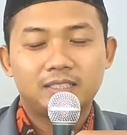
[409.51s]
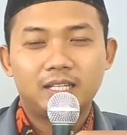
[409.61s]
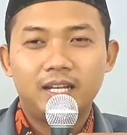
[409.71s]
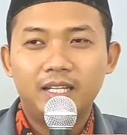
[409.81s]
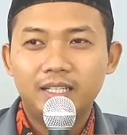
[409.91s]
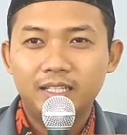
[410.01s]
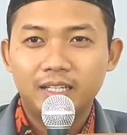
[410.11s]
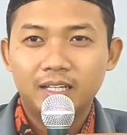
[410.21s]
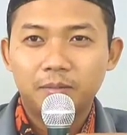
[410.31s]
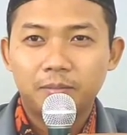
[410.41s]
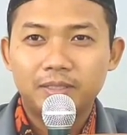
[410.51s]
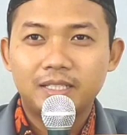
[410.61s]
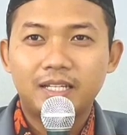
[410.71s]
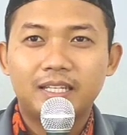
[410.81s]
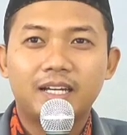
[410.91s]
saling
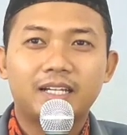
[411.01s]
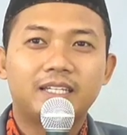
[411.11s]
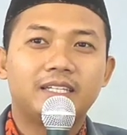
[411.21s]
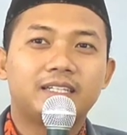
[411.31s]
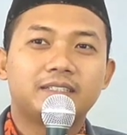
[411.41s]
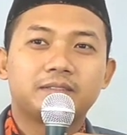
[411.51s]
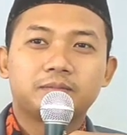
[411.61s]
menyayangi.